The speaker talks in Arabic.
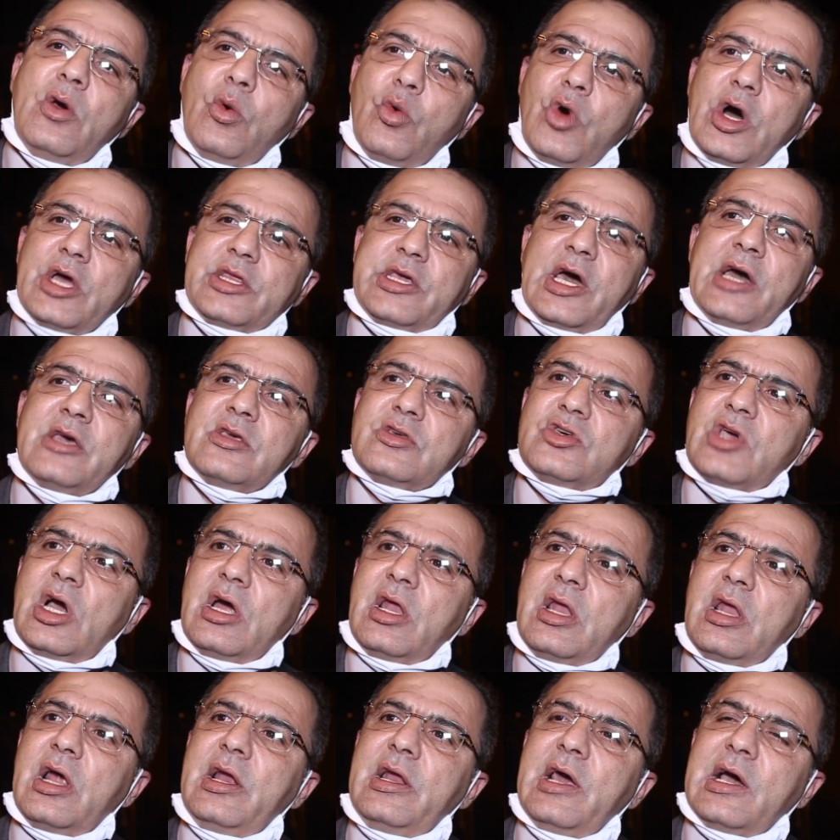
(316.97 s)
واضحه ان شاء
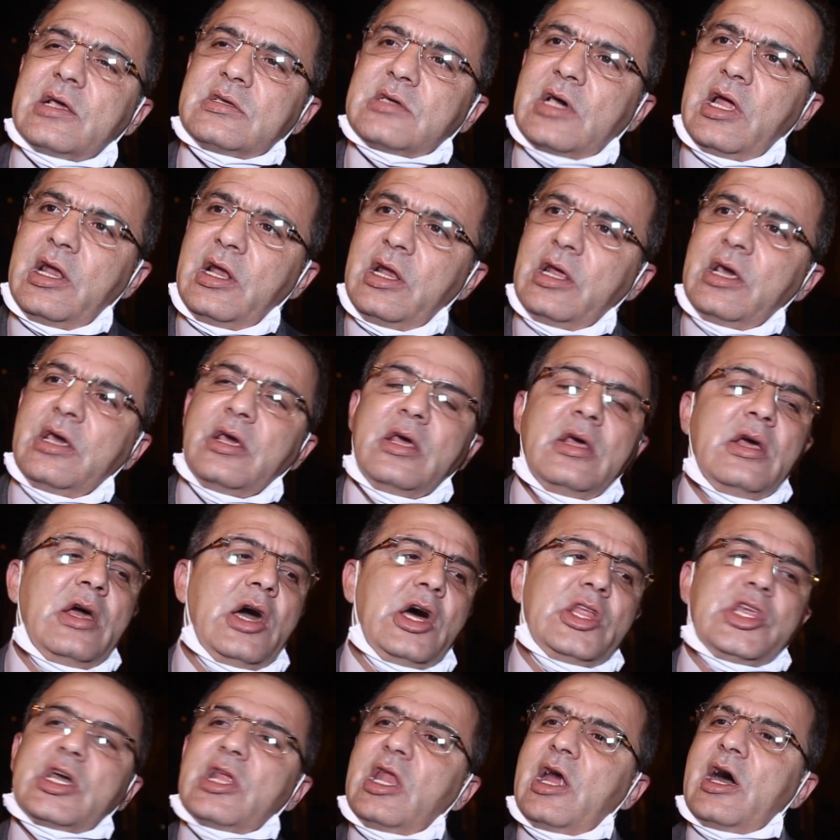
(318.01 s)
الله اللي غتخلي
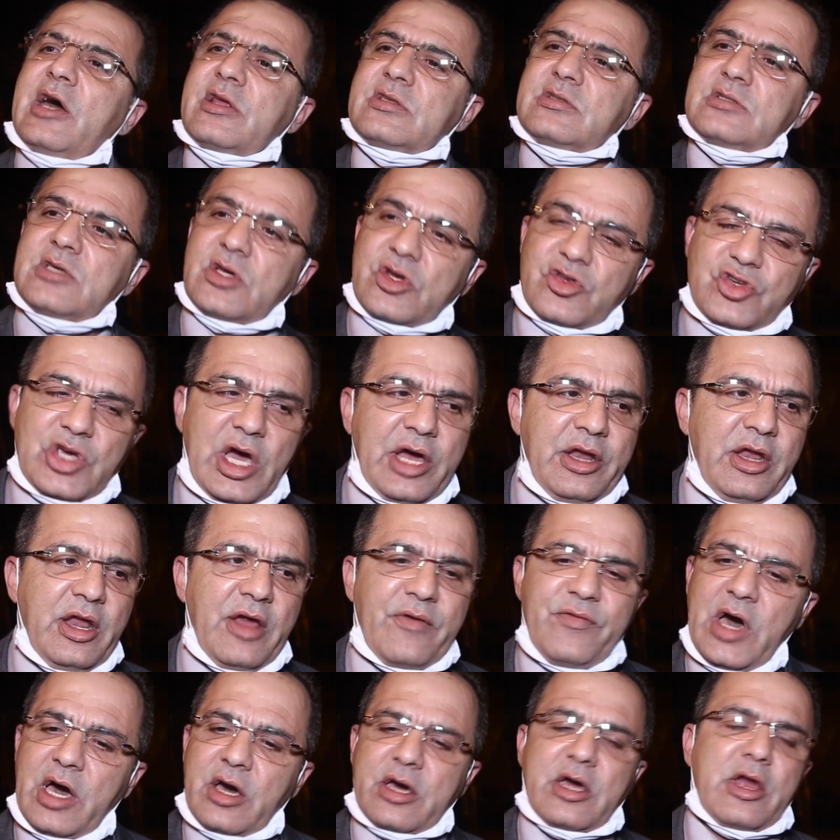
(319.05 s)
هذيك الارض ترجع
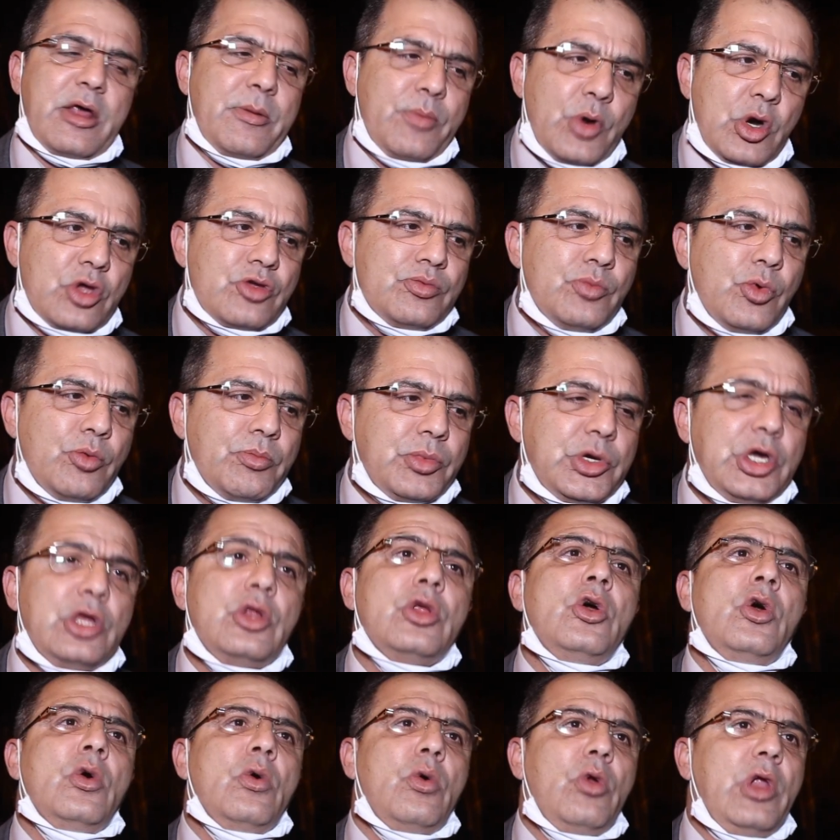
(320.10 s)
لنا في اقرب وقت ممكن
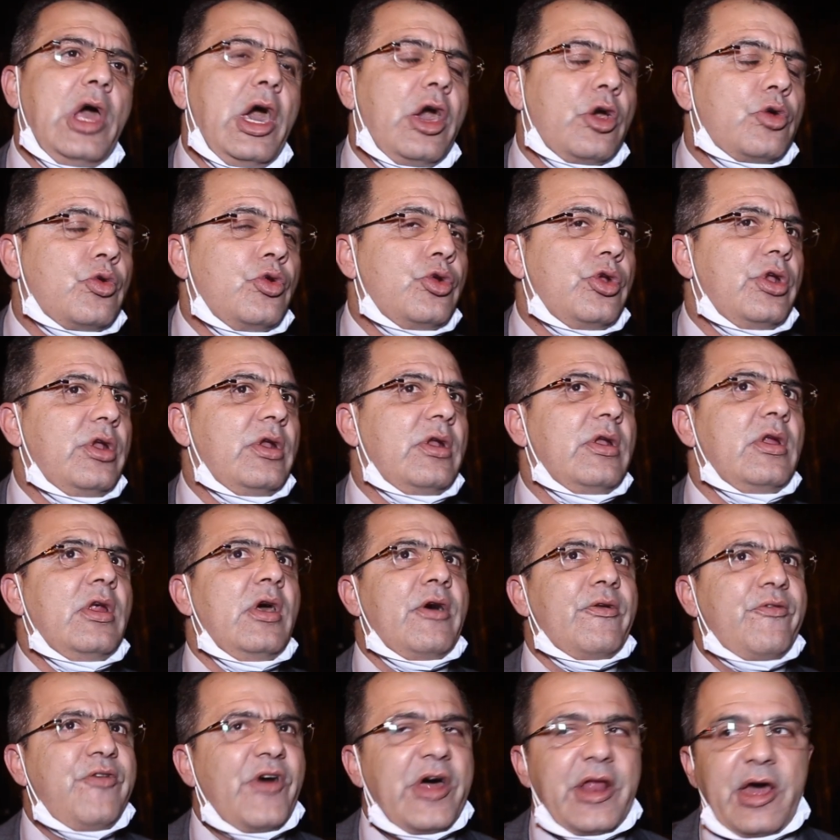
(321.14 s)
ولا يكون
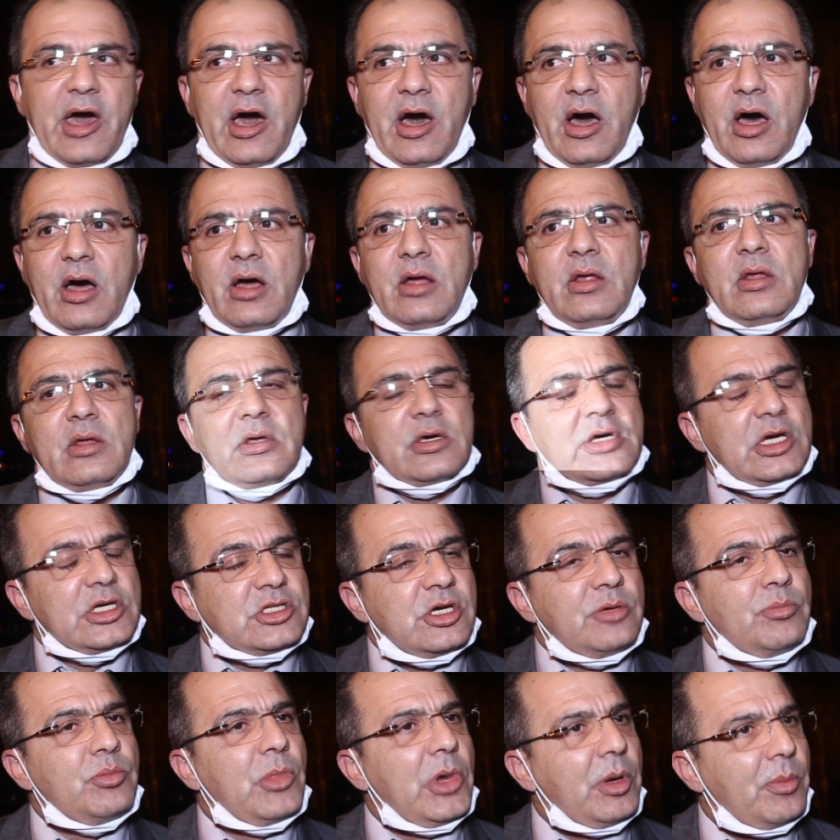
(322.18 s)
فرحه
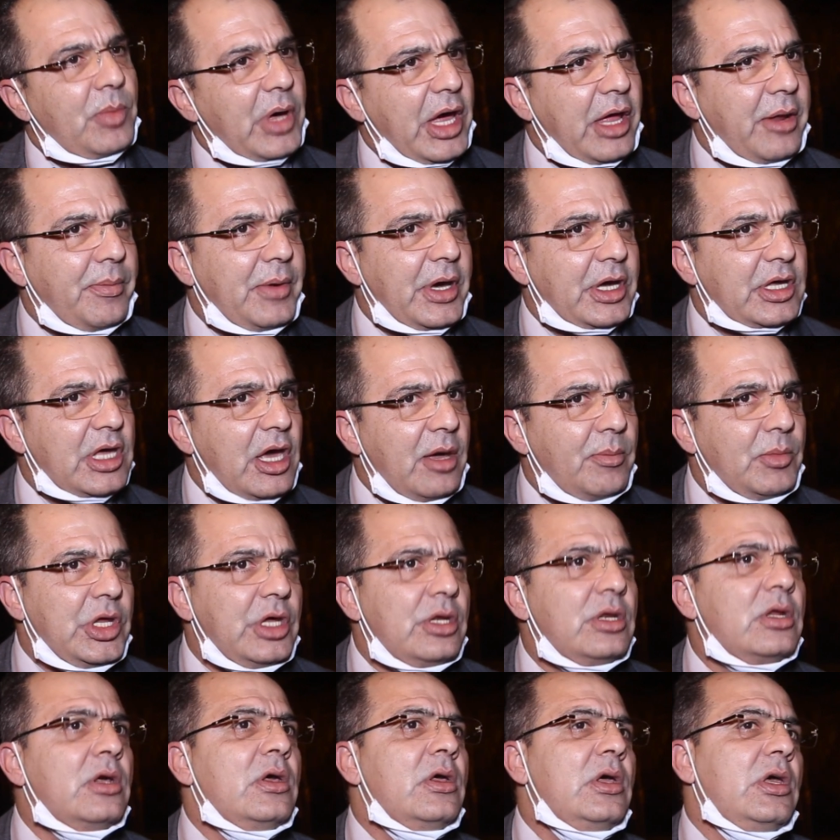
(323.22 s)
كتهم المغاربه
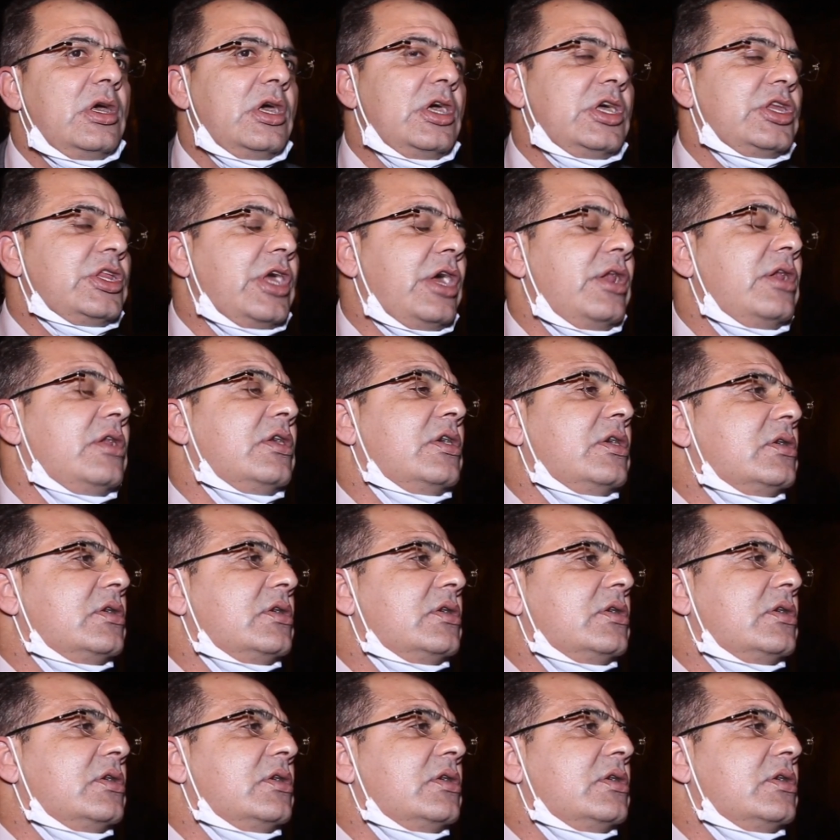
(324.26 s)
كاملين اذا